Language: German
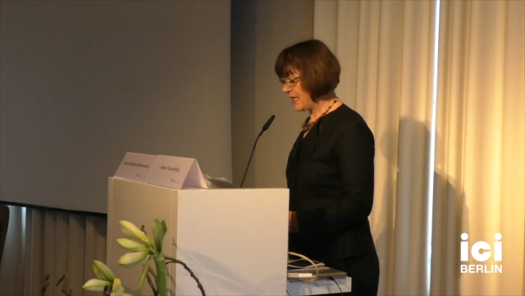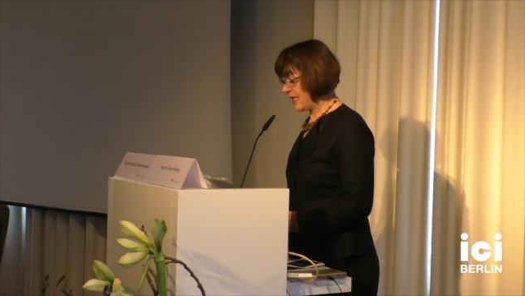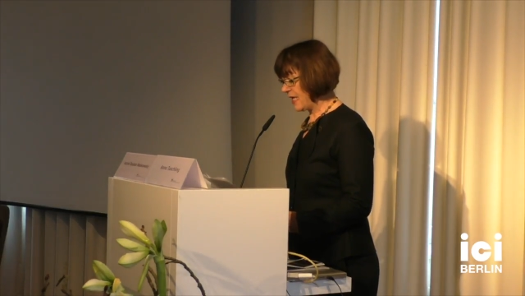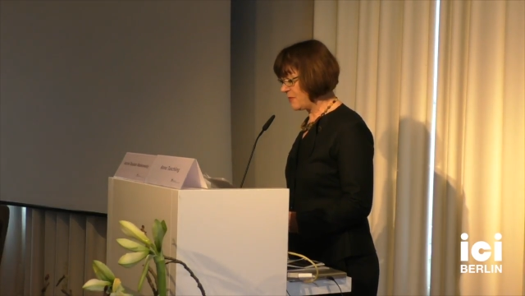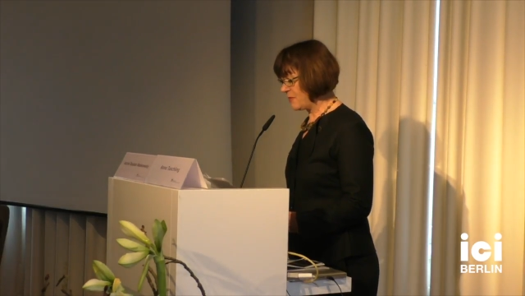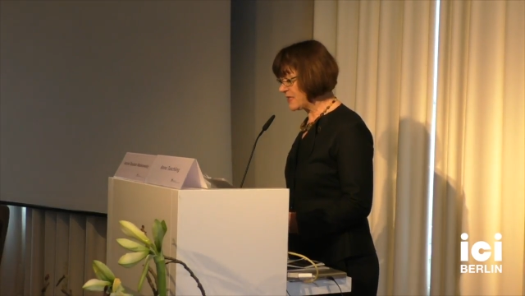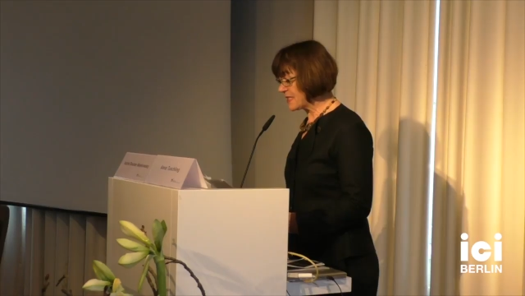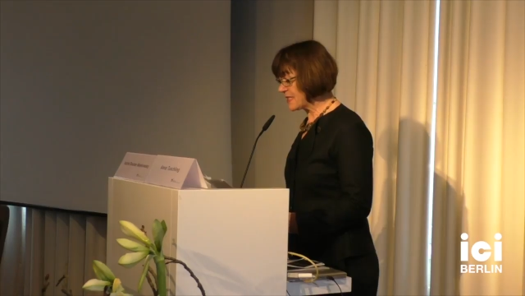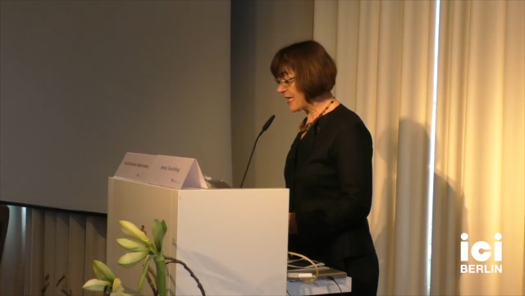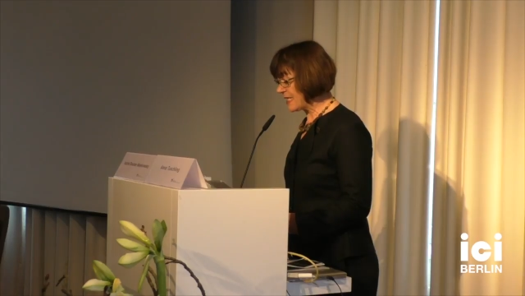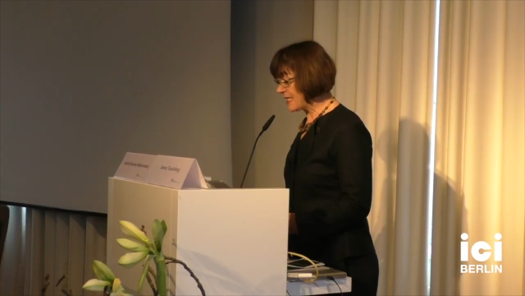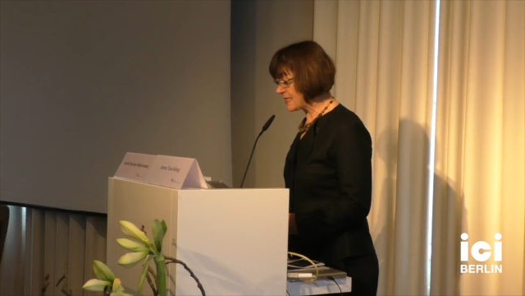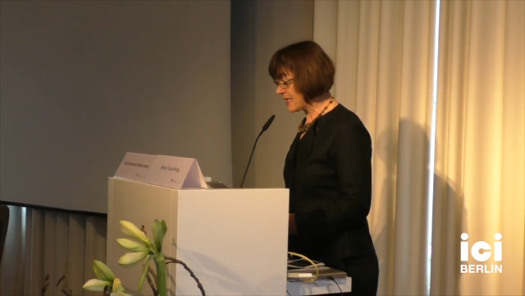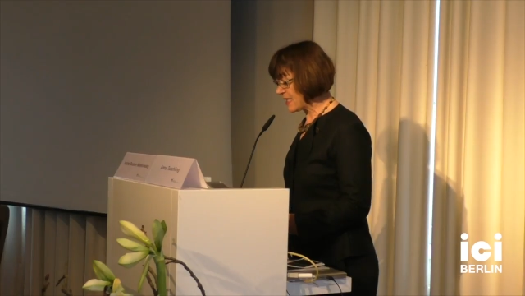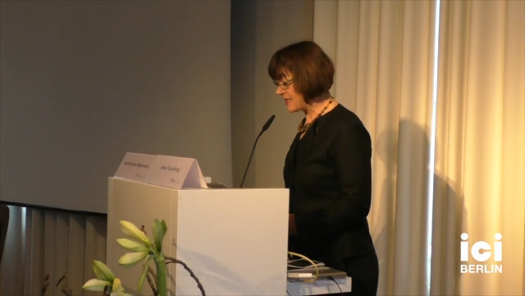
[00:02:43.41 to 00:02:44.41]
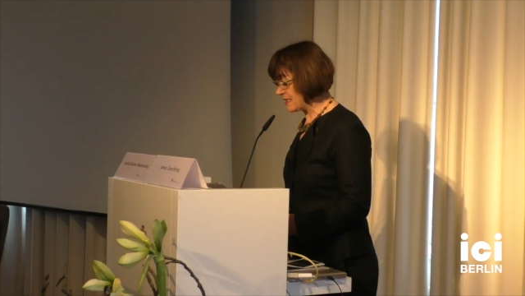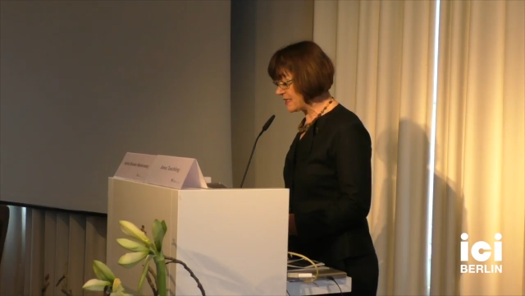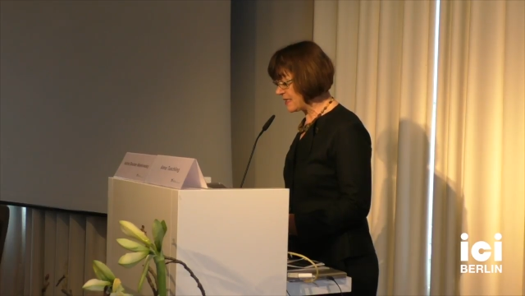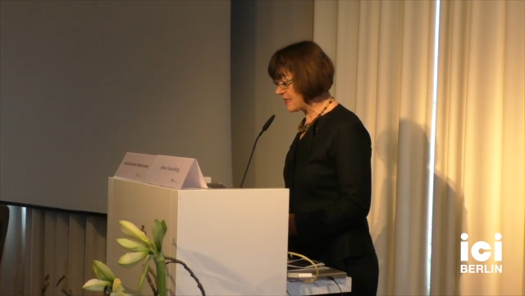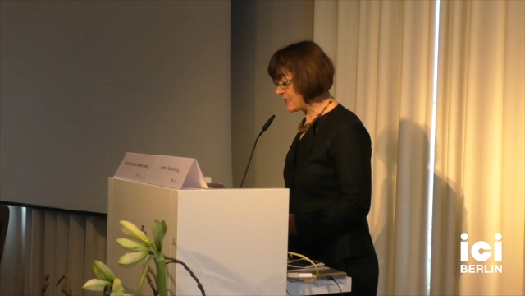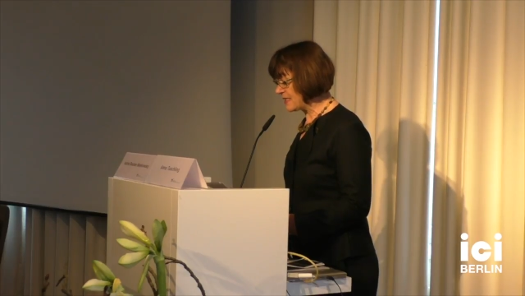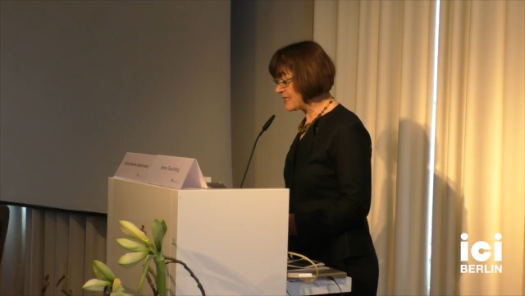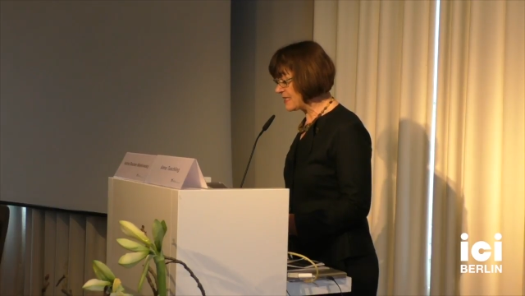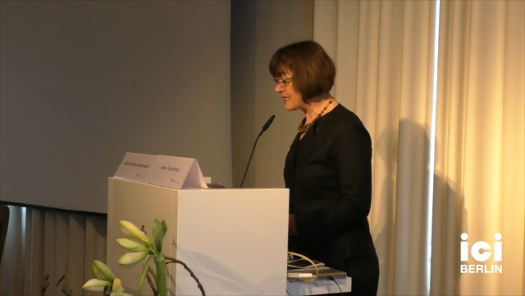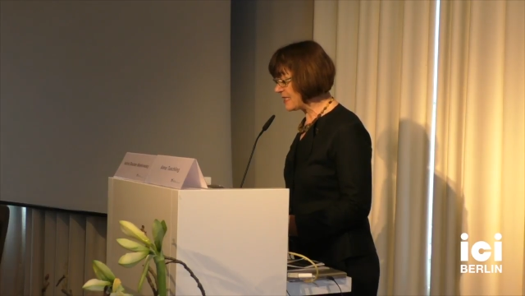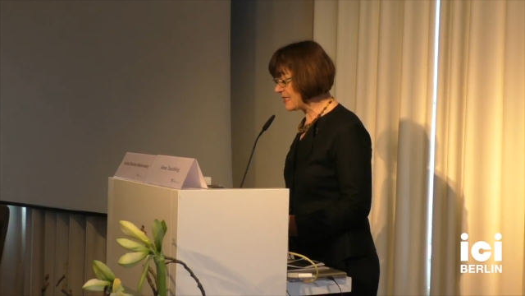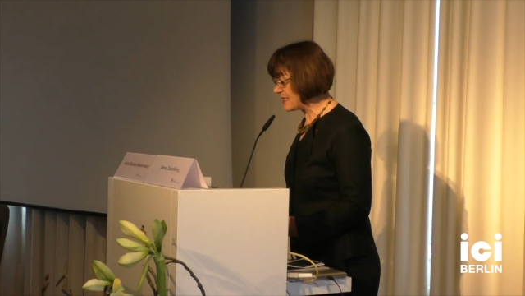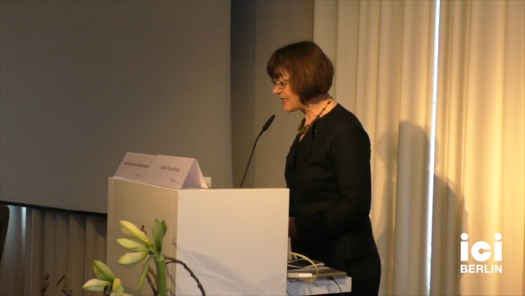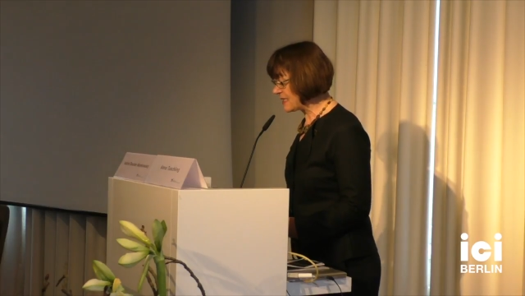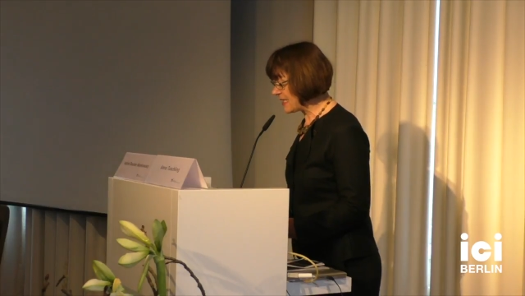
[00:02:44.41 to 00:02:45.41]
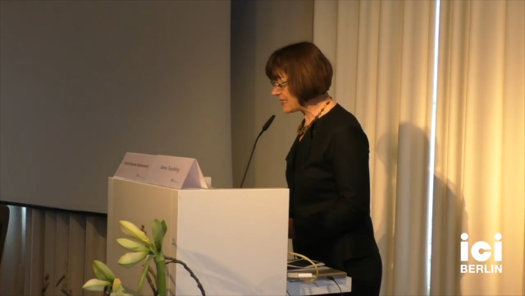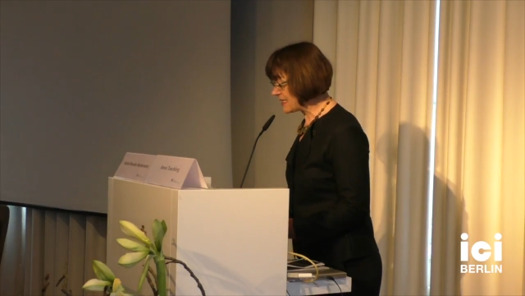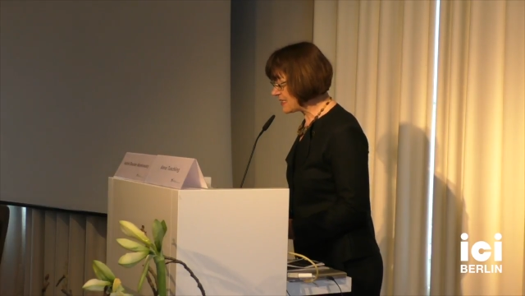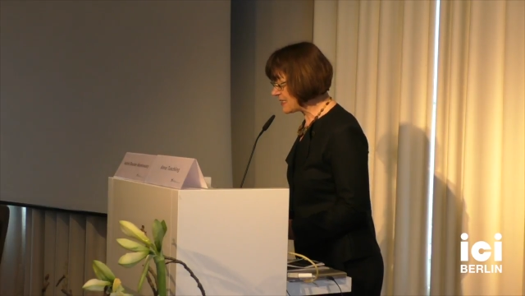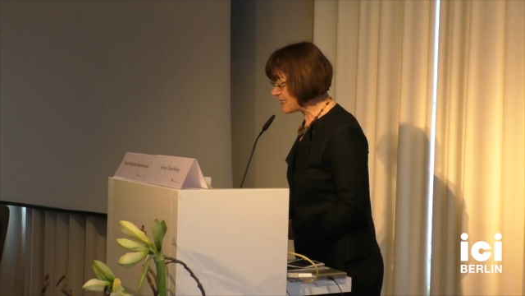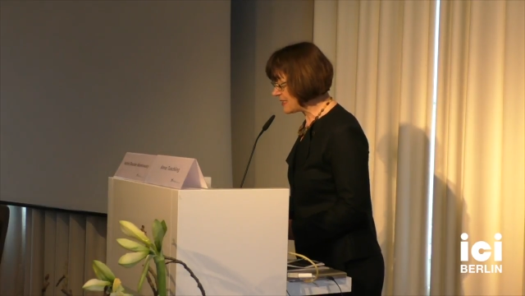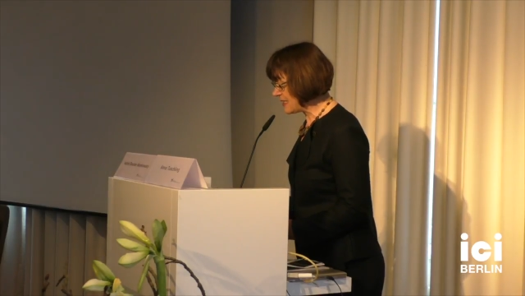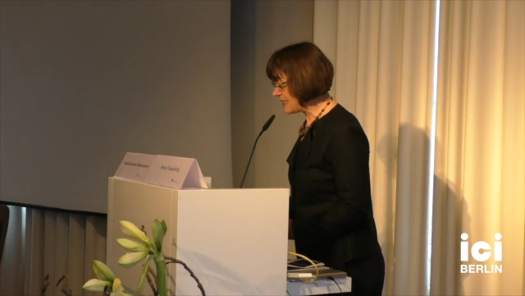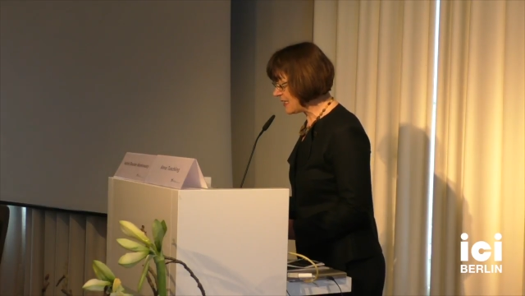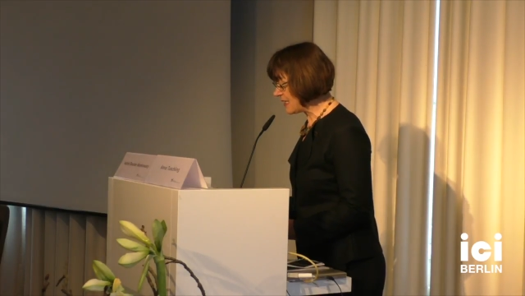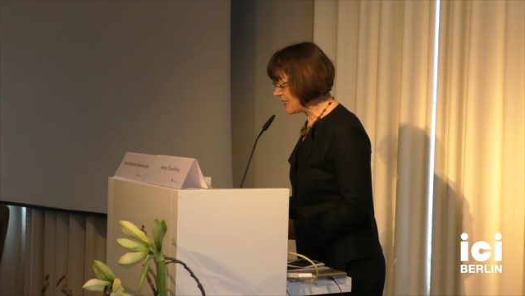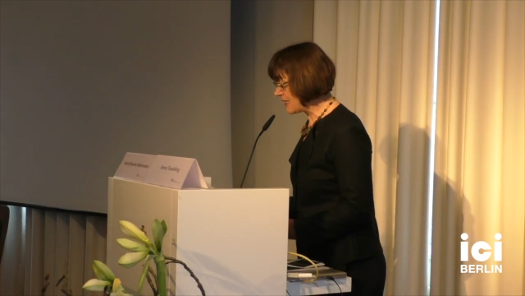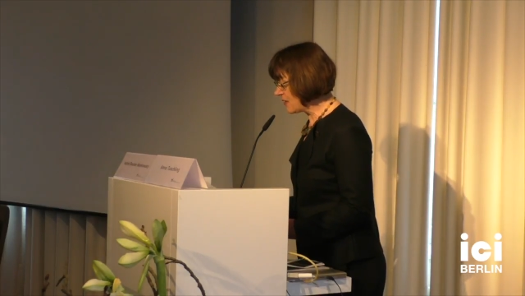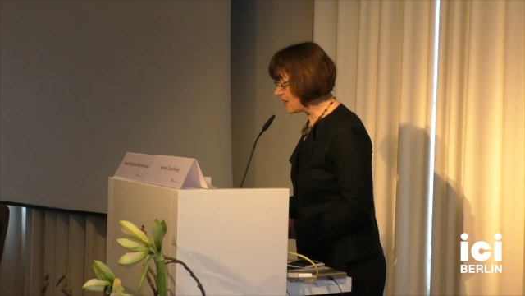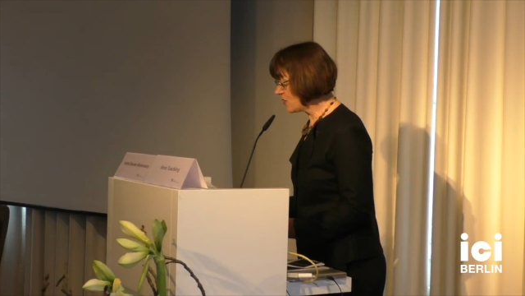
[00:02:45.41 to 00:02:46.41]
im Zeitalter des Internets der Dinge